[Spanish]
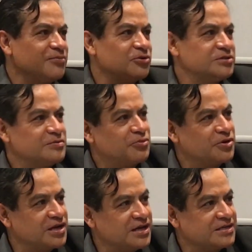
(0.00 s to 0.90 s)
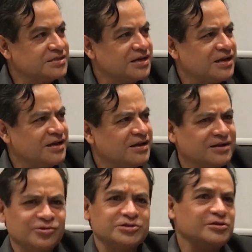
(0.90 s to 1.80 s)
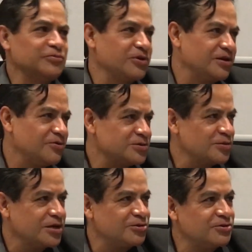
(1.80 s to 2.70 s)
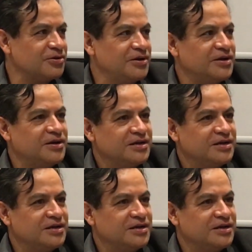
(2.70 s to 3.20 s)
pone la voz y pone hasta la actuación, porque no es un actor,